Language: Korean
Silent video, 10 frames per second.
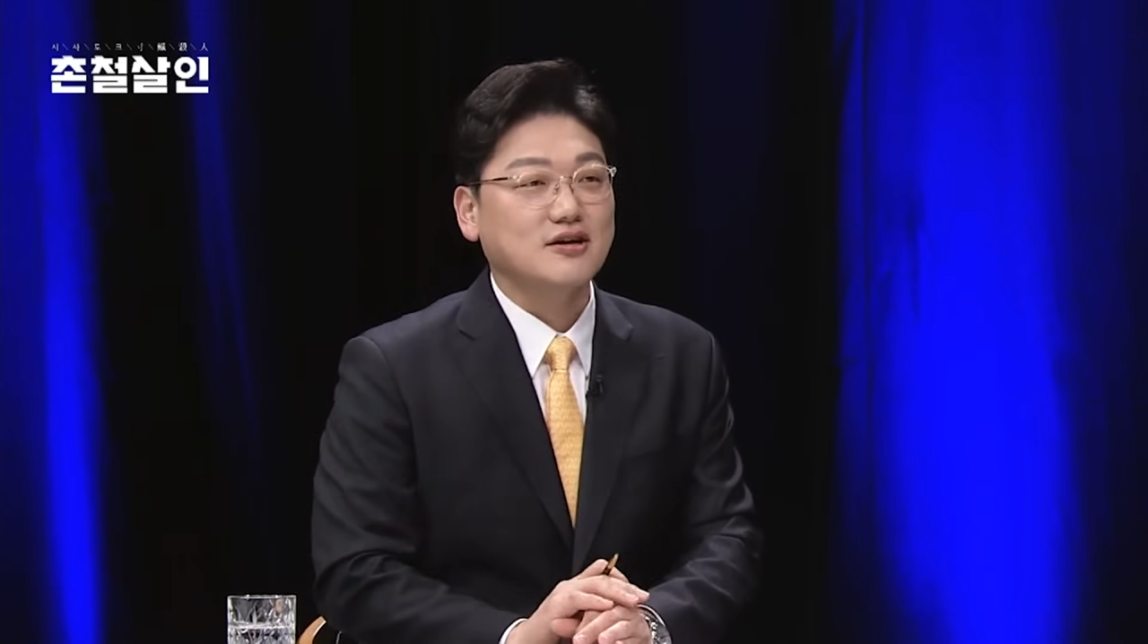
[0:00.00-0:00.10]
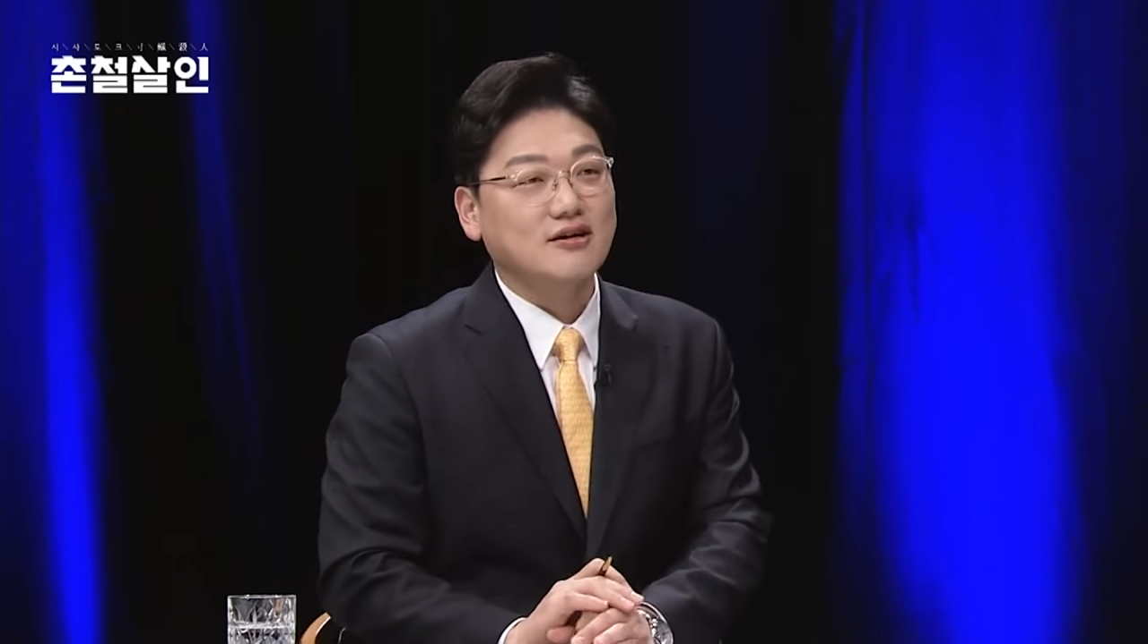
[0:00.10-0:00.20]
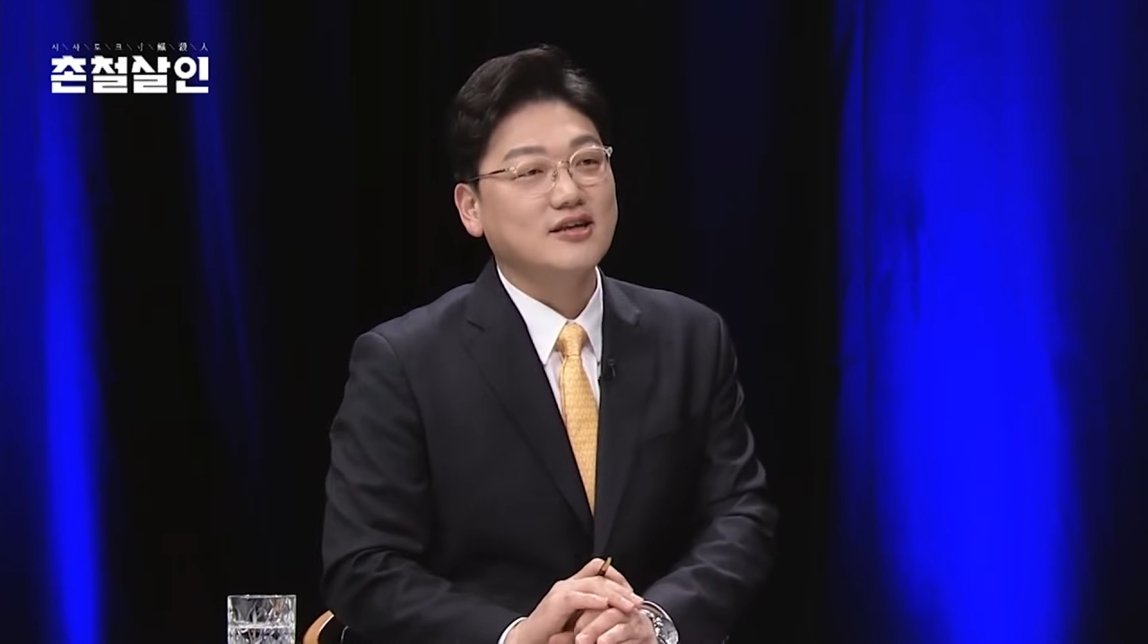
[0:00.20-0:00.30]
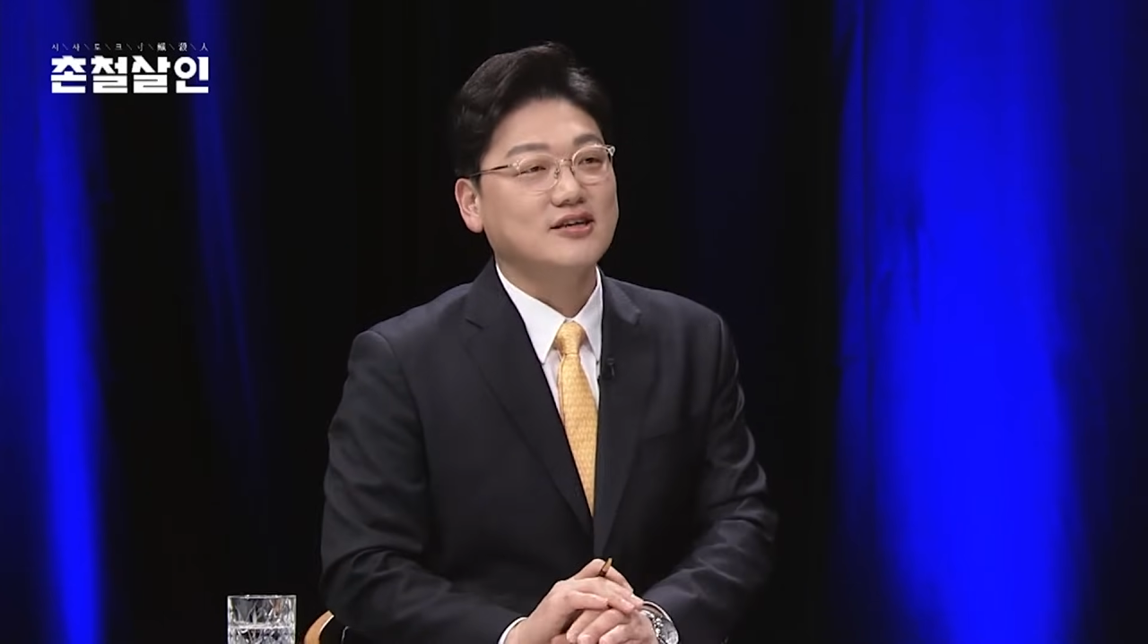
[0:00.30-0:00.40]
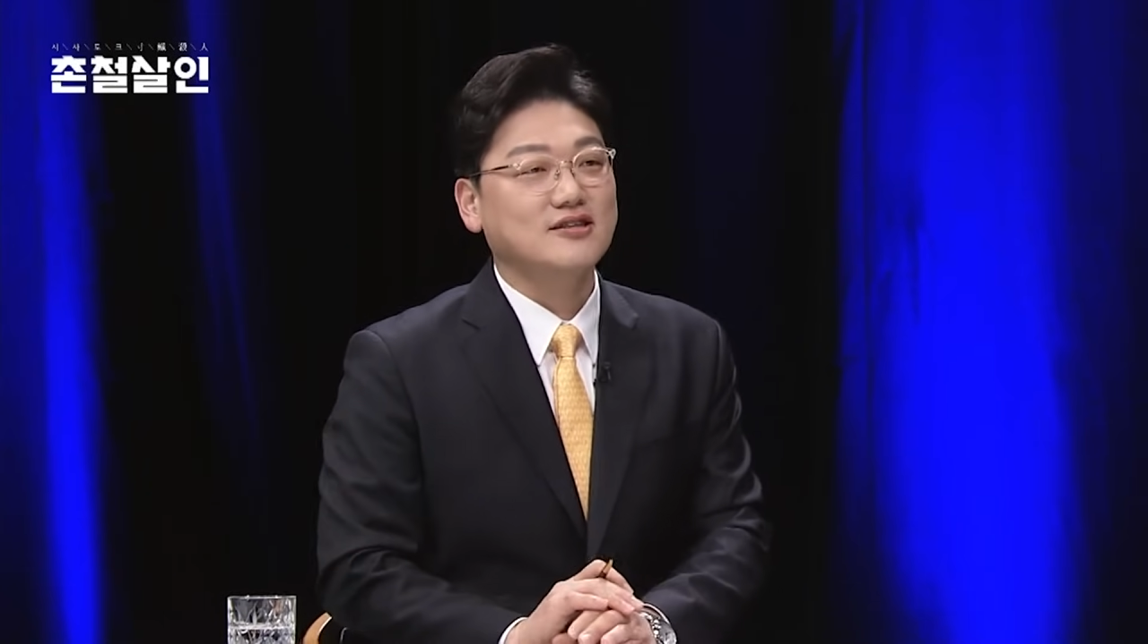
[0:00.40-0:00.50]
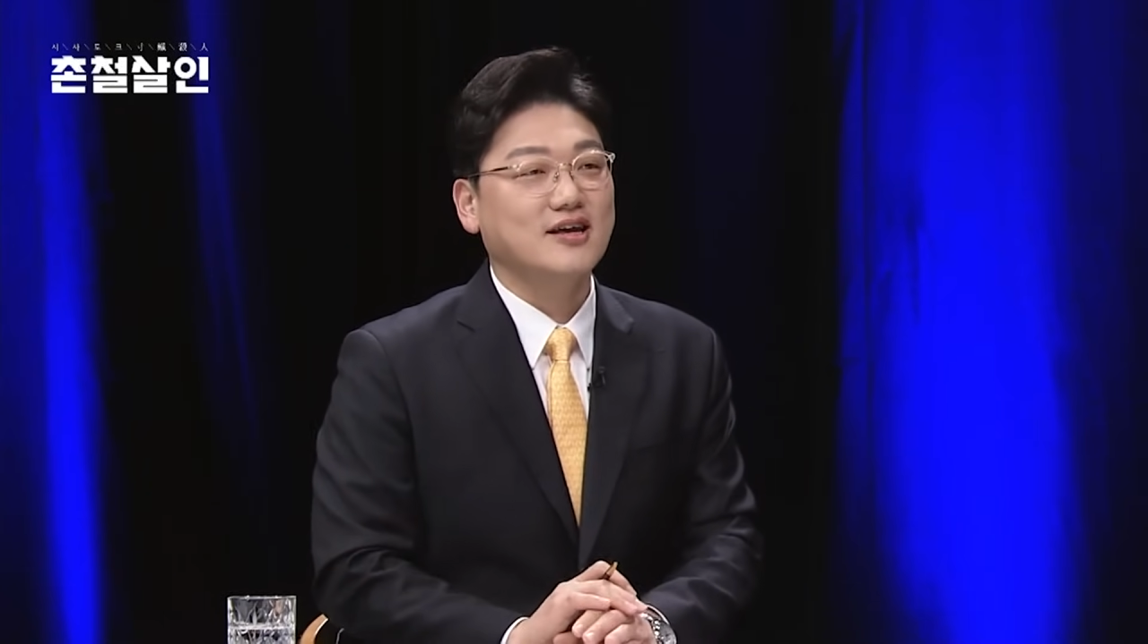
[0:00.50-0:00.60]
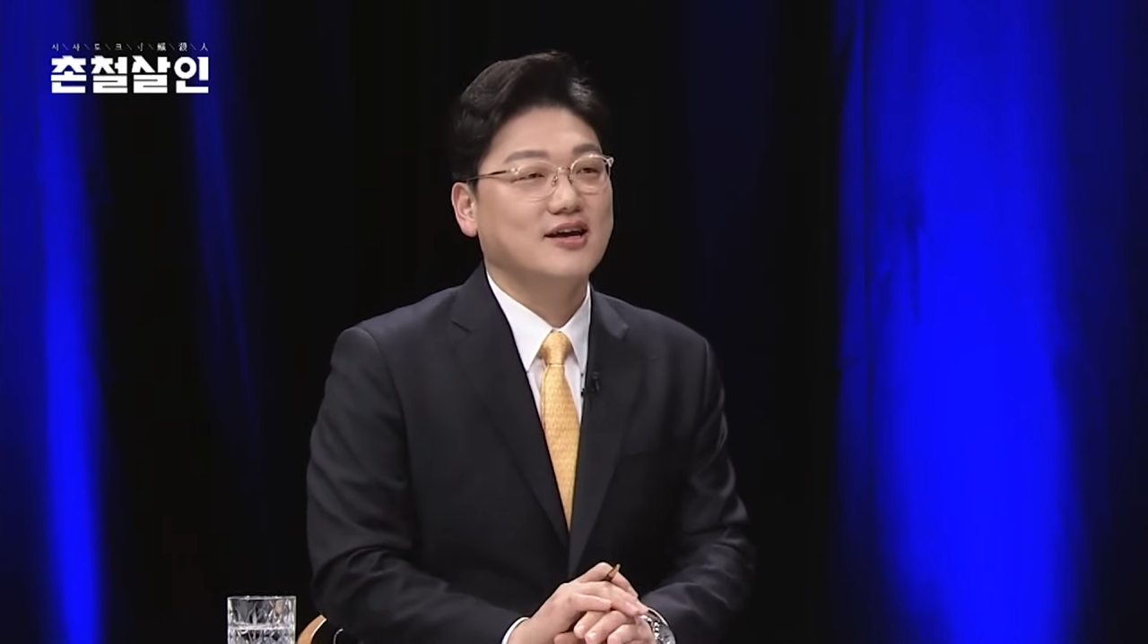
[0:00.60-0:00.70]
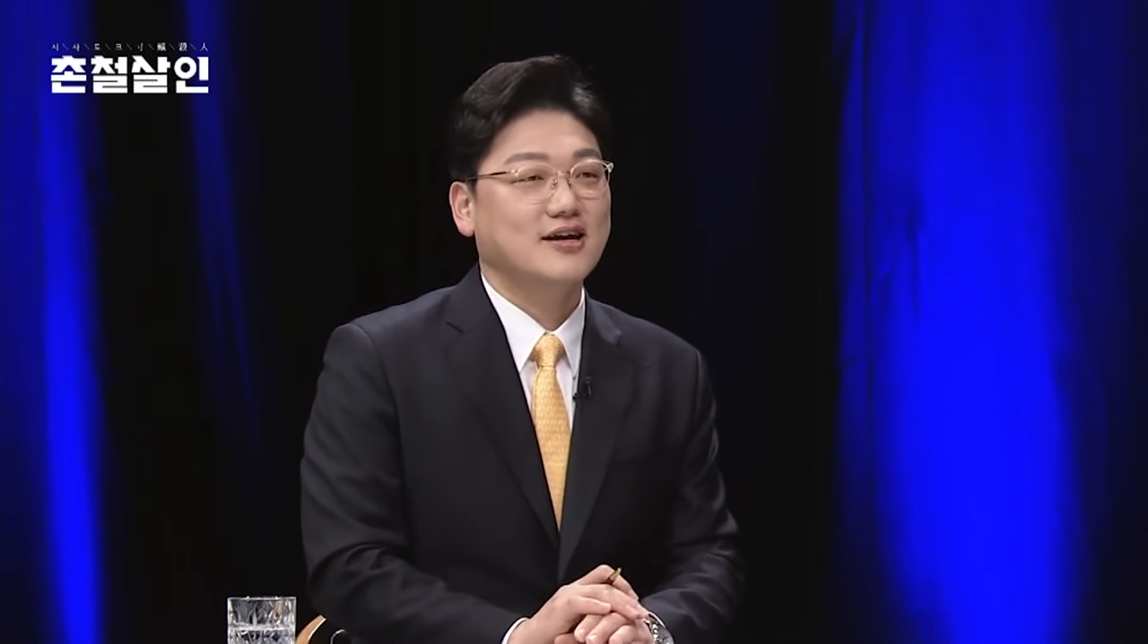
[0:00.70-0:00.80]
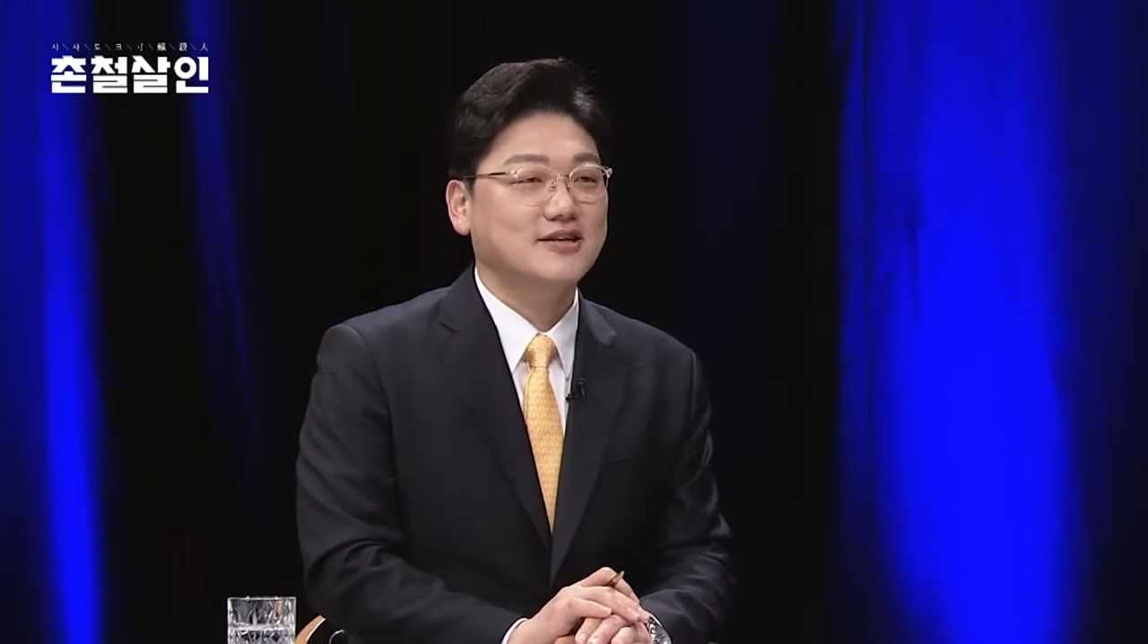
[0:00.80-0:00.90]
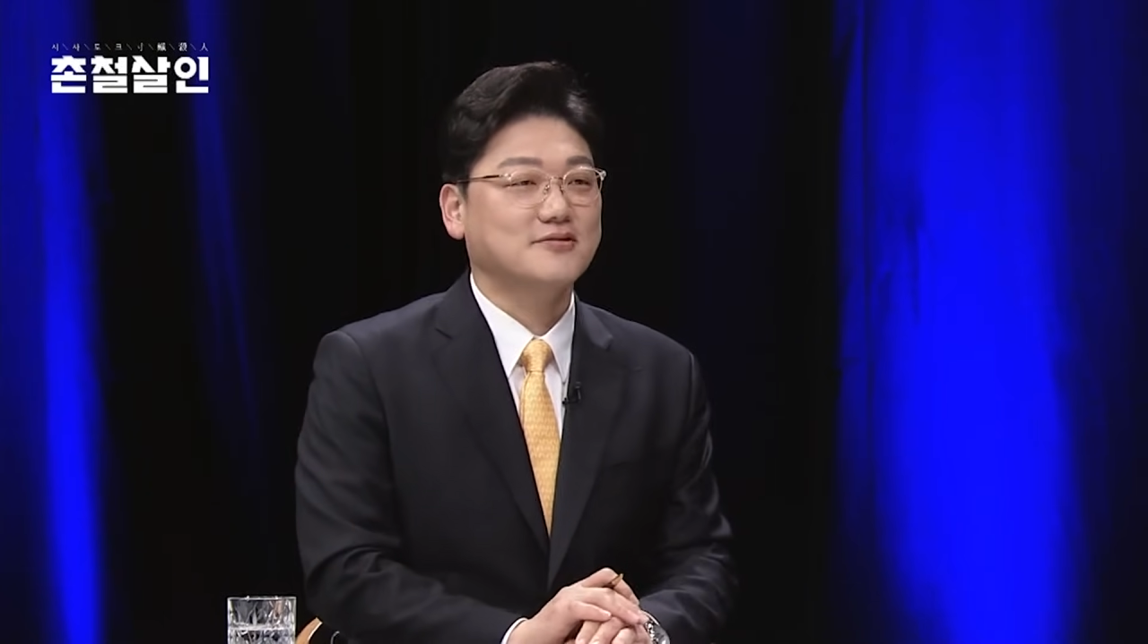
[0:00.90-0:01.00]
꺼냈는데
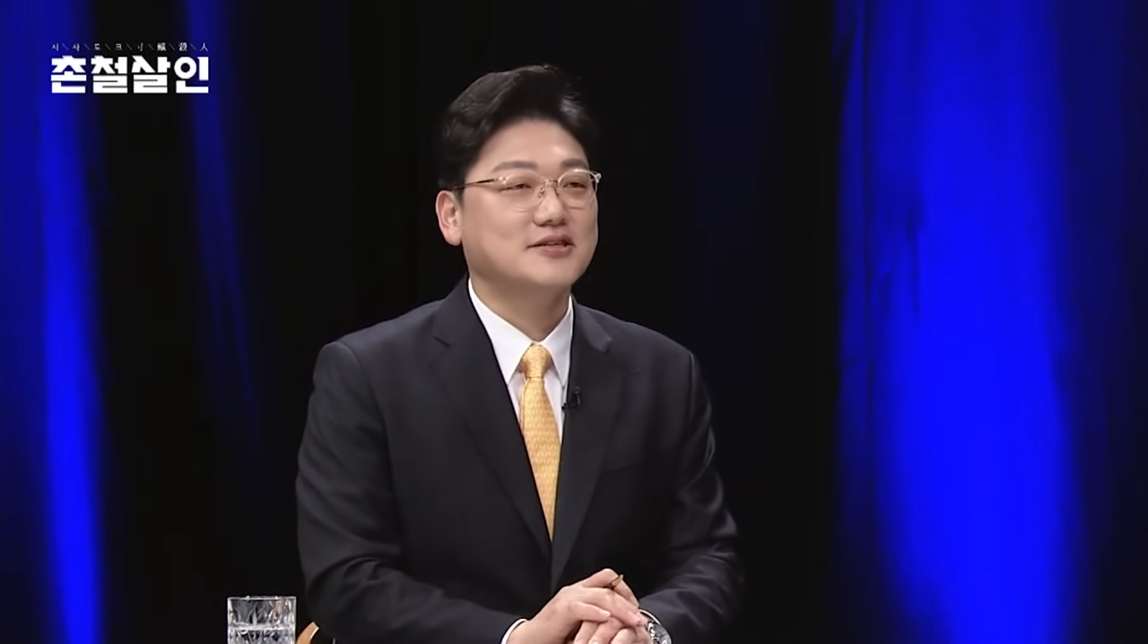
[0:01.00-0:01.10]
아,